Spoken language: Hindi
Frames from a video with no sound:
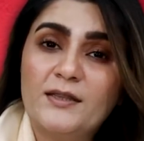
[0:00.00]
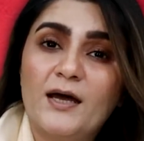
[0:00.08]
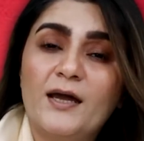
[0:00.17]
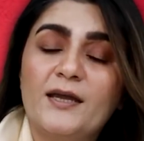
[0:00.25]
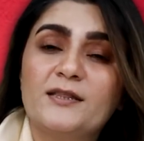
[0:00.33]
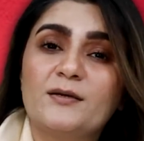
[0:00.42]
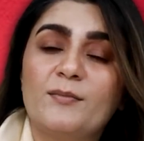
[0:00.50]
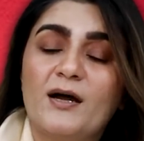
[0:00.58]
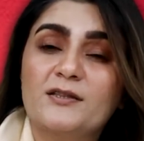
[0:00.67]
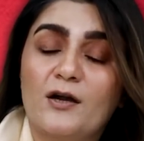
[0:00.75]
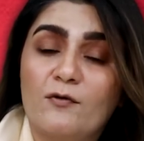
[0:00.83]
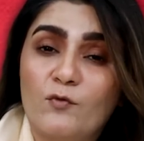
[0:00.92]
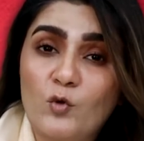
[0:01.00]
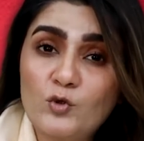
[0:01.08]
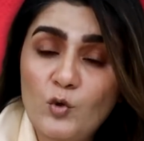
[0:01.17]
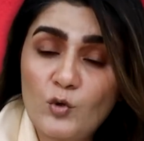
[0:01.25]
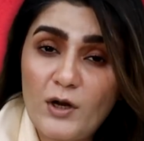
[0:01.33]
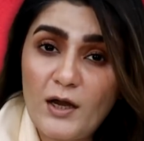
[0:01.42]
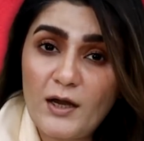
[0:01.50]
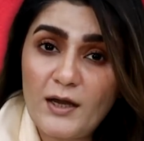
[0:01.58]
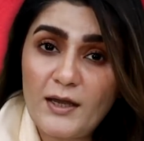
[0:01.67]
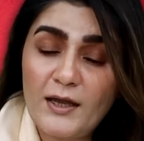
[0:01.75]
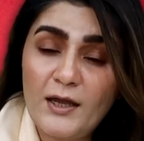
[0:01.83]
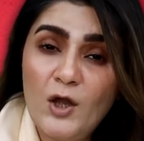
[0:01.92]
ना अतमाद का वोट हो रहा
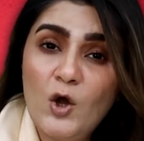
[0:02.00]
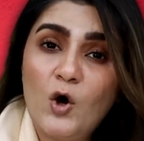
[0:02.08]
है